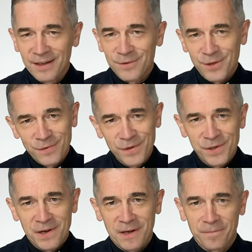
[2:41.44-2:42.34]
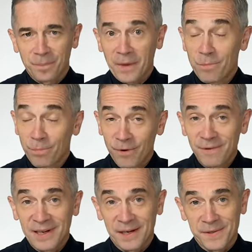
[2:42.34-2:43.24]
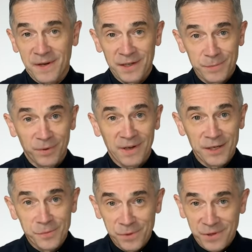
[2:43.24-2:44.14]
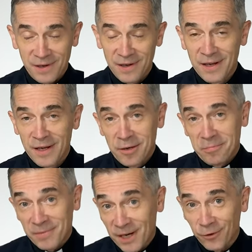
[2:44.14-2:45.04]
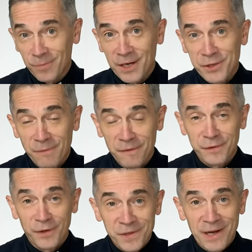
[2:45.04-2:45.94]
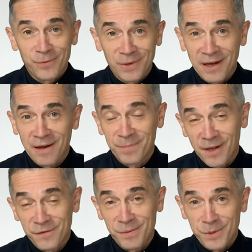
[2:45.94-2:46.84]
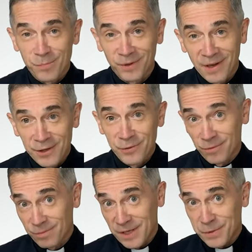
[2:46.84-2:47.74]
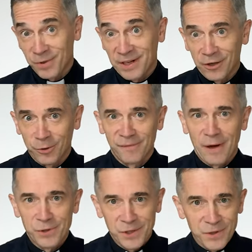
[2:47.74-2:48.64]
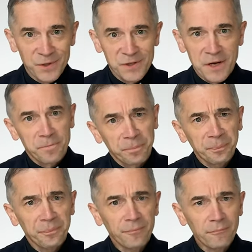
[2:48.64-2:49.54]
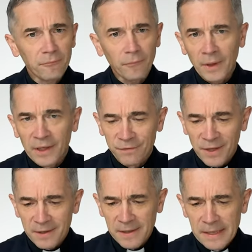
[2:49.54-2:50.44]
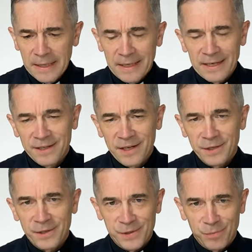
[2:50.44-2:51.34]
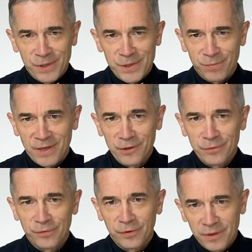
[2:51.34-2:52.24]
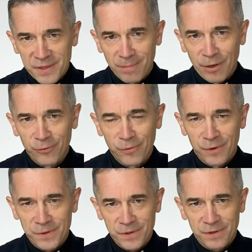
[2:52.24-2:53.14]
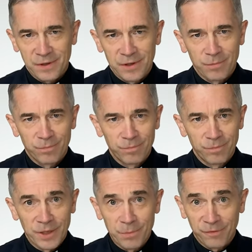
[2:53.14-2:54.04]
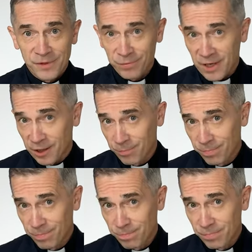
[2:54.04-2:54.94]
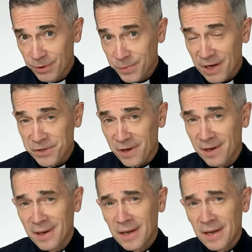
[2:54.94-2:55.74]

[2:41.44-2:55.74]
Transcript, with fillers: Rzeczywiście, po wakacjach spotkaliśmy się jak to mieliśmy w zwyczaju na pierwszym spotkaniu, te spotkania odbywały się co tydzień, i wtedy jeden z moich studentów zabrał głos i powiedział tak: Słuchajcie,